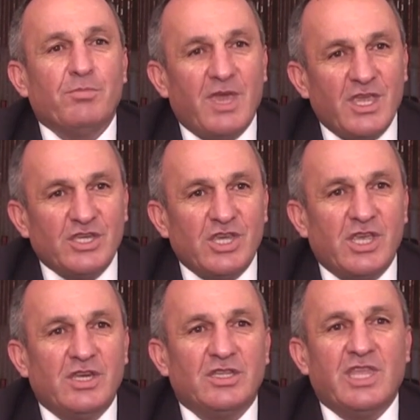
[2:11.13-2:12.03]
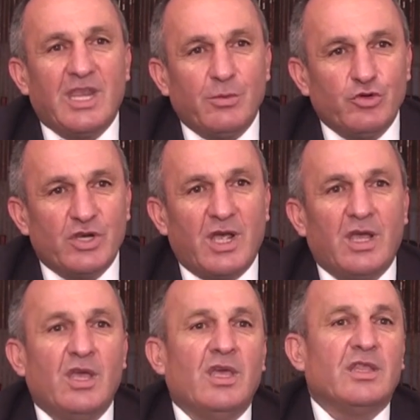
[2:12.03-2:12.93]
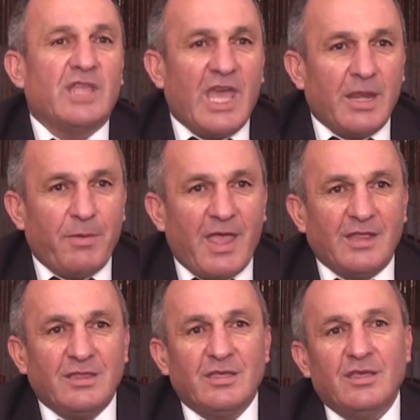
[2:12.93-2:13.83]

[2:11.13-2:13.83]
Beyşehir, Derebucak, Derbent,